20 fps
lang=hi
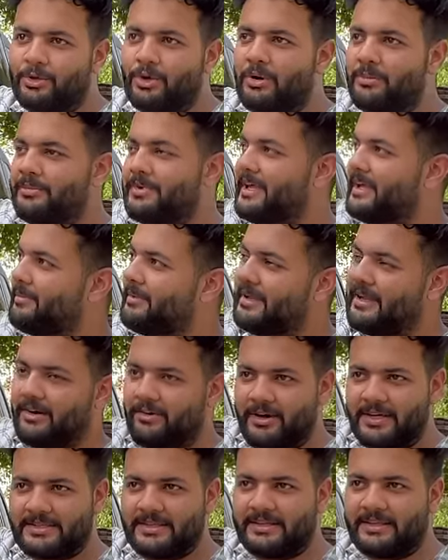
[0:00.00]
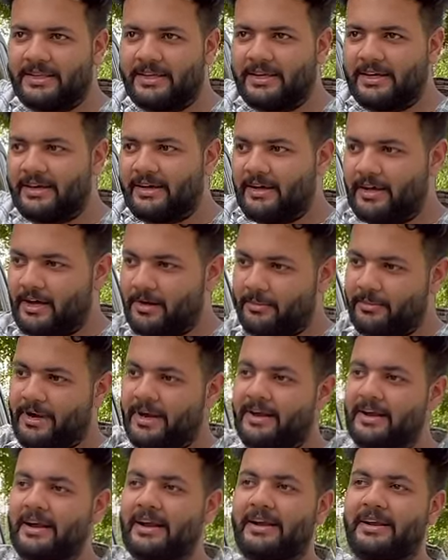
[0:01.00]
तो हम ये भी लगवा सकते हैं हाँ। हम
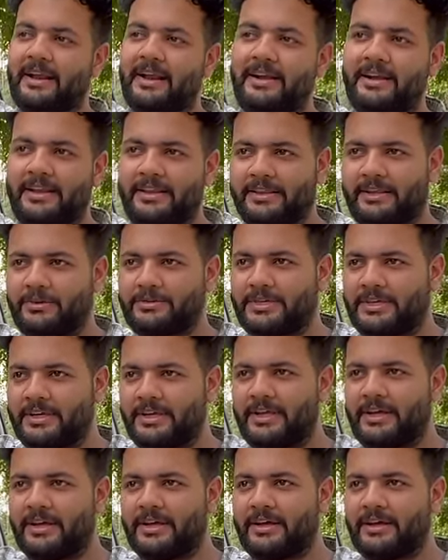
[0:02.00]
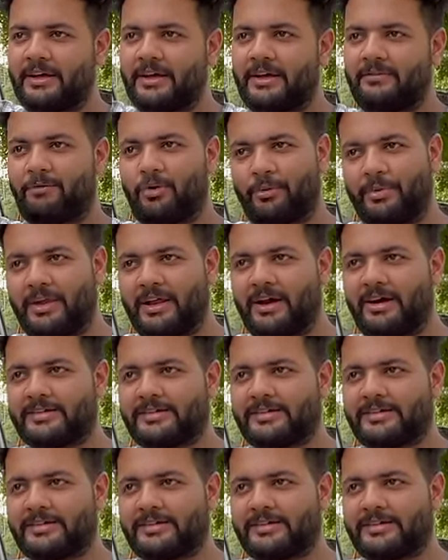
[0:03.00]
हेडलाइट नाइनटीन थाउजेंड की है हाँ। वो भी लगा